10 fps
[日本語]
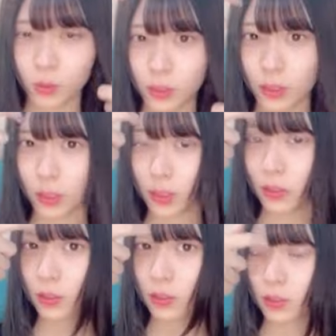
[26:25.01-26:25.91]
うみんな
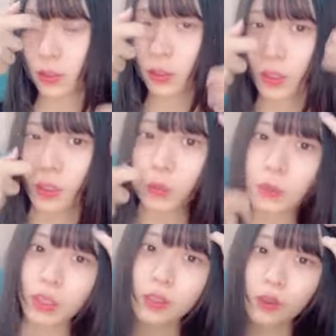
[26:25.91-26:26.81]

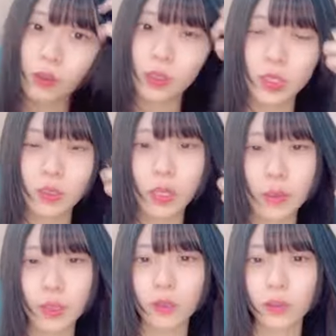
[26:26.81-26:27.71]
みんな震える
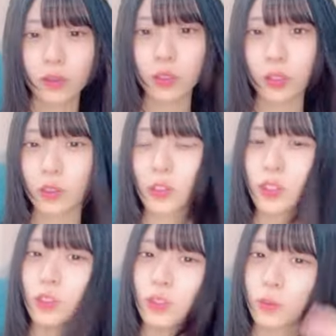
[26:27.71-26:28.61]
レベルのツイートし
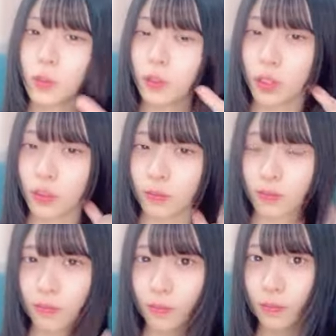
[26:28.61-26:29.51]
ようと思うので
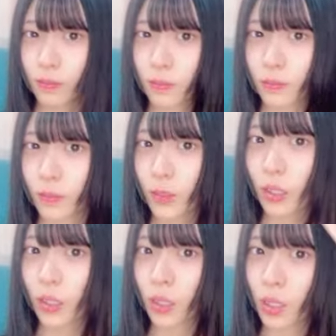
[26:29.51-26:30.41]

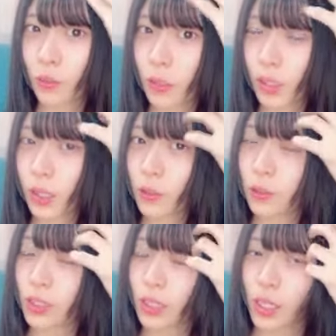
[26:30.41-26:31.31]
あみんなが
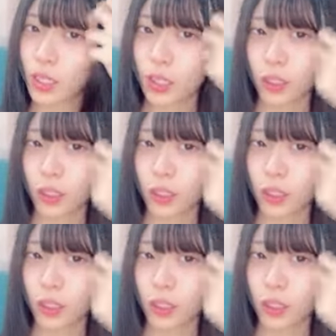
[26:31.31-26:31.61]
震えて